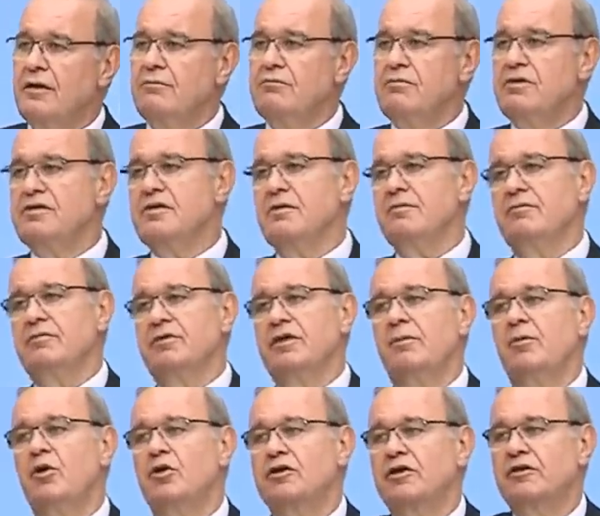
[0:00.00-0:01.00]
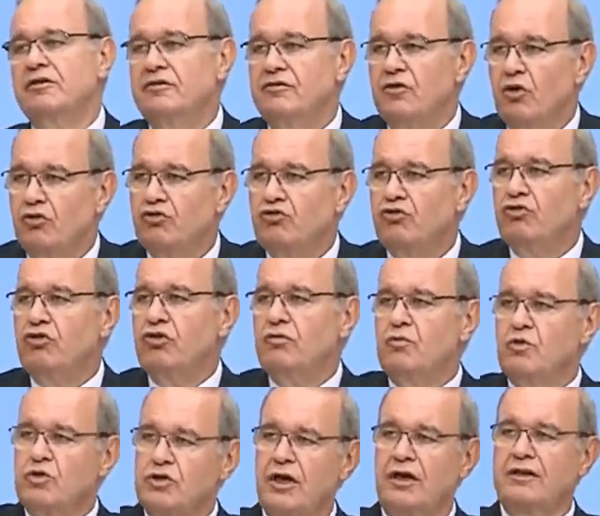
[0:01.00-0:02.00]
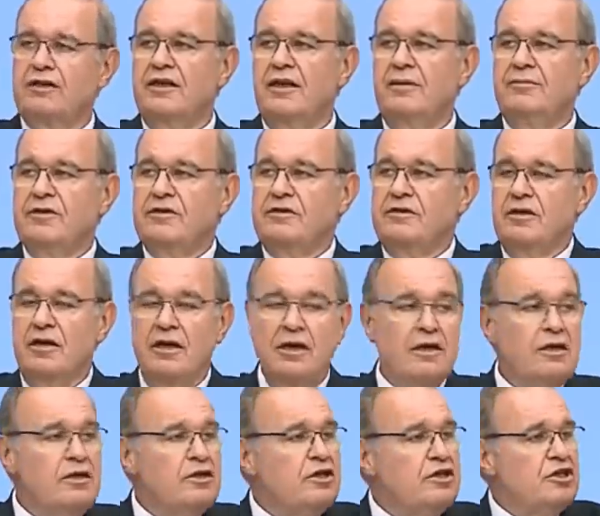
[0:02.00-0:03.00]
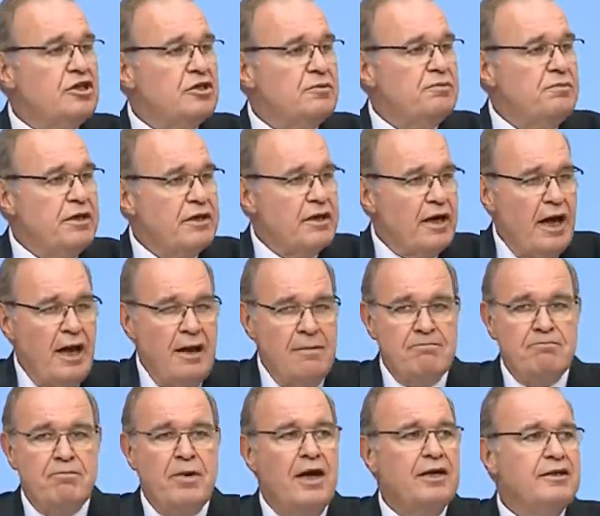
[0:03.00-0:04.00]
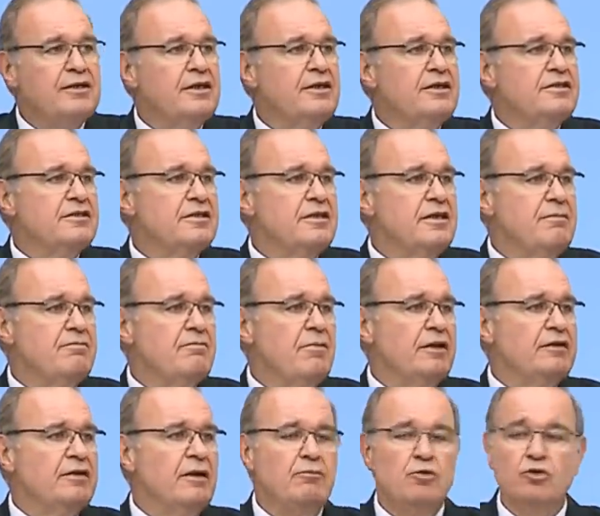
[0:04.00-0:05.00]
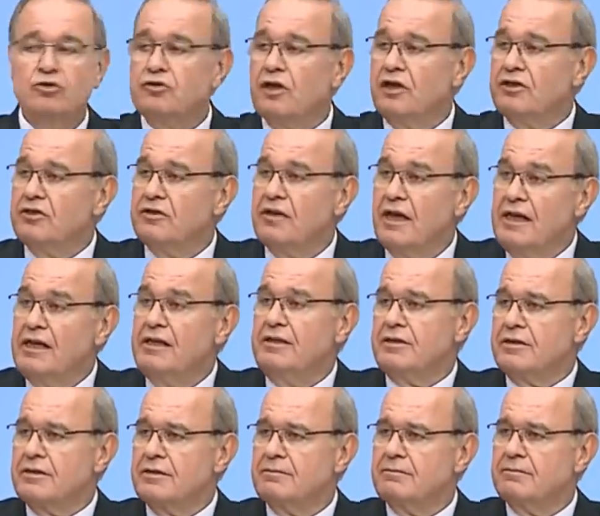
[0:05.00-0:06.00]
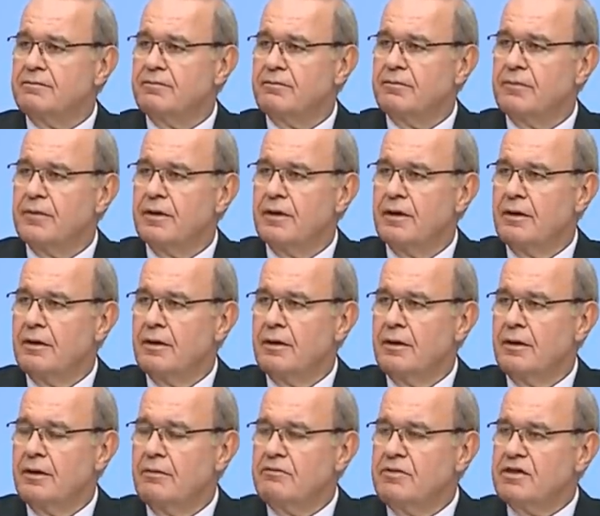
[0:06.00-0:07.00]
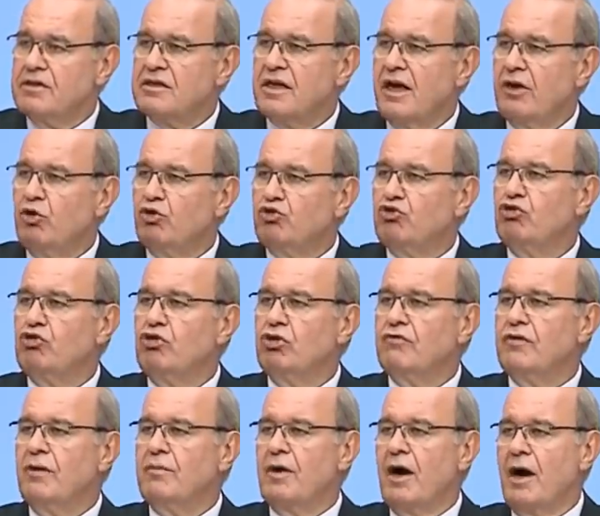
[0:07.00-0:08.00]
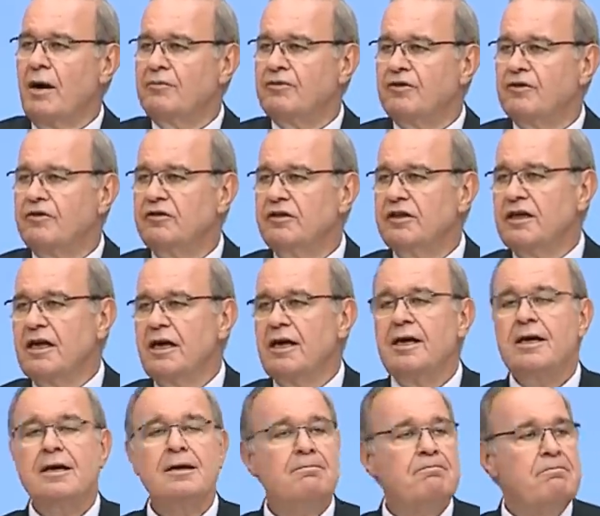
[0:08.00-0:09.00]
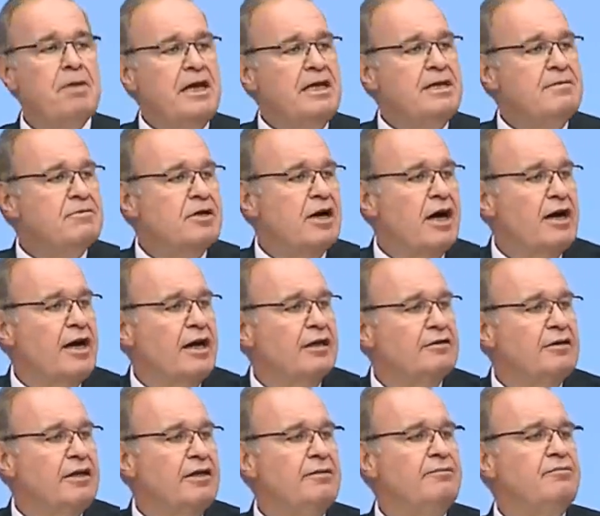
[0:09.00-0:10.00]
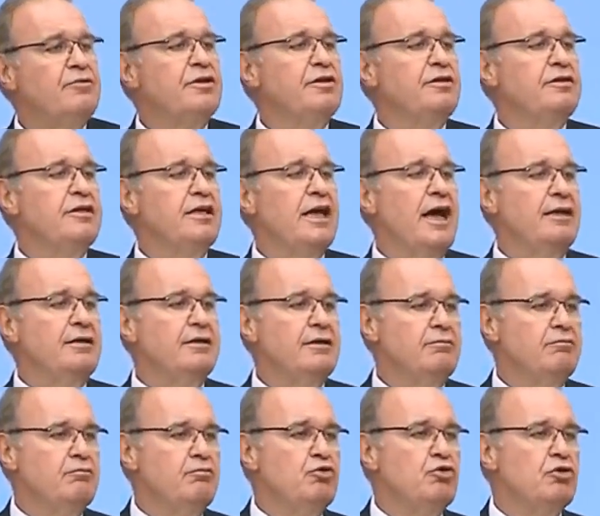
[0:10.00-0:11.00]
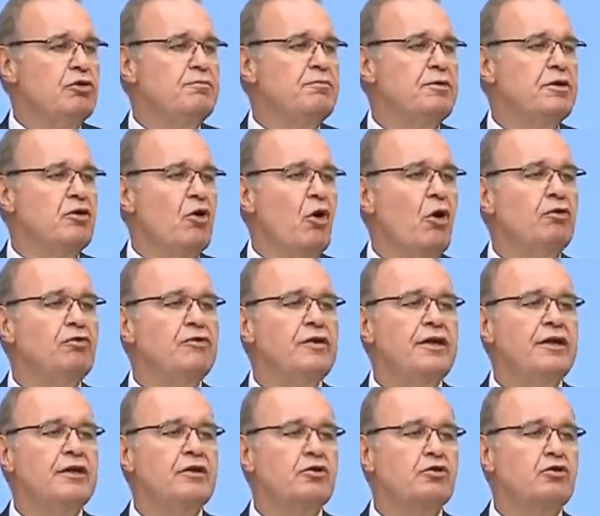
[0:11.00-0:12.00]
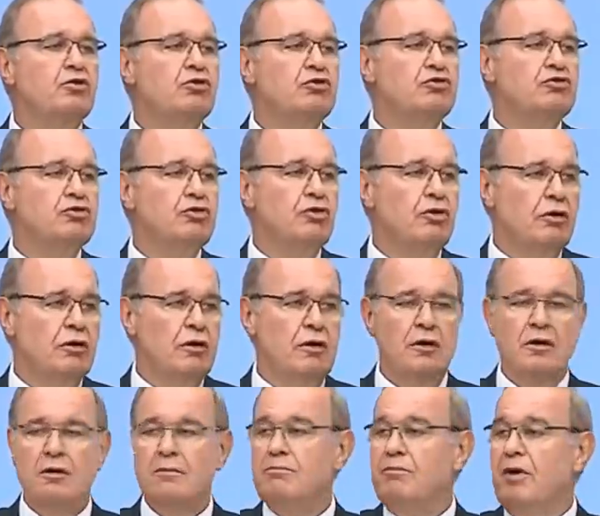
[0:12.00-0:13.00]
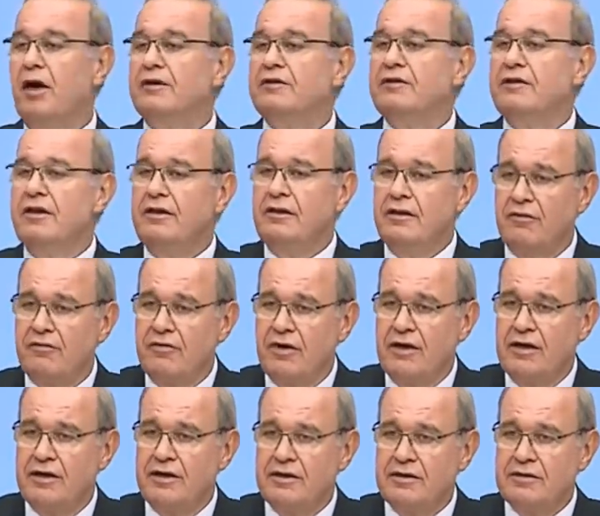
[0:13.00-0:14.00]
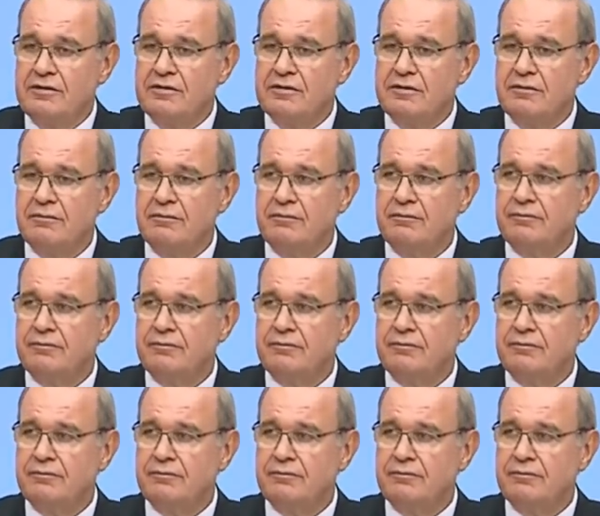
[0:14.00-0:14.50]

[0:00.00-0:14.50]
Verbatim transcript: Bizim demokrasi ve özgürlük mücadelemiz hiçbir emperyalist himmete muhtaç değildir. Bizler özgürlük ve bağımsızlık benim karakterimdir diyen büyük bir önderin kurduğu partinin neferleriyiz.